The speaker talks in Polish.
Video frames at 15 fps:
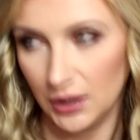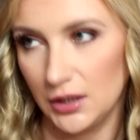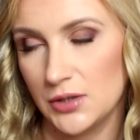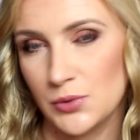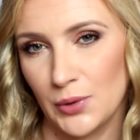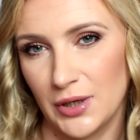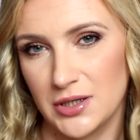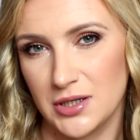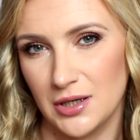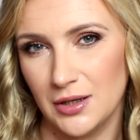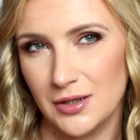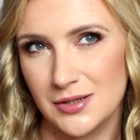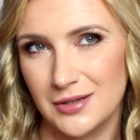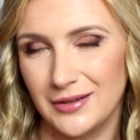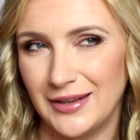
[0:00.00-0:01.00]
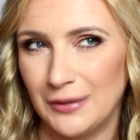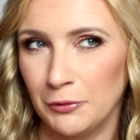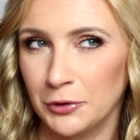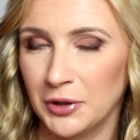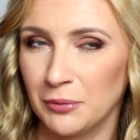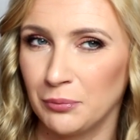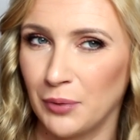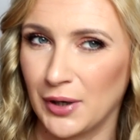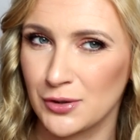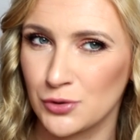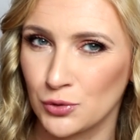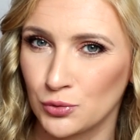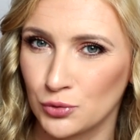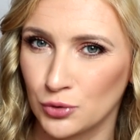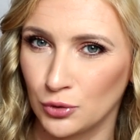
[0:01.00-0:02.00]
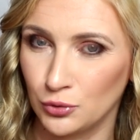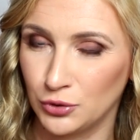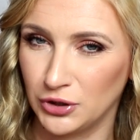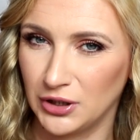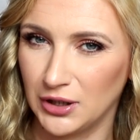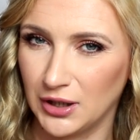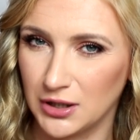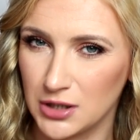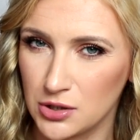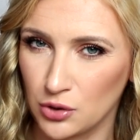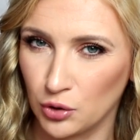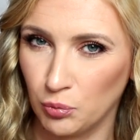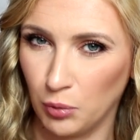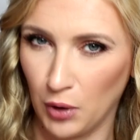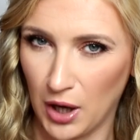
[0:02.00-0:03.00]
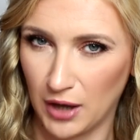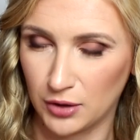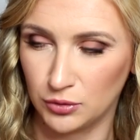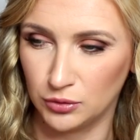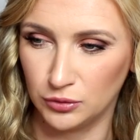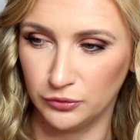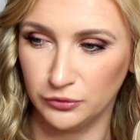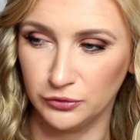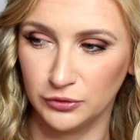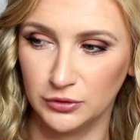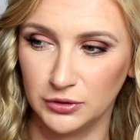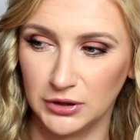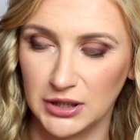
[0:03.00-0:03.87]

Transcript: I słuchajcie, zginęło tam bardzo dużo ludzi, kilkadziesiąt Polaków,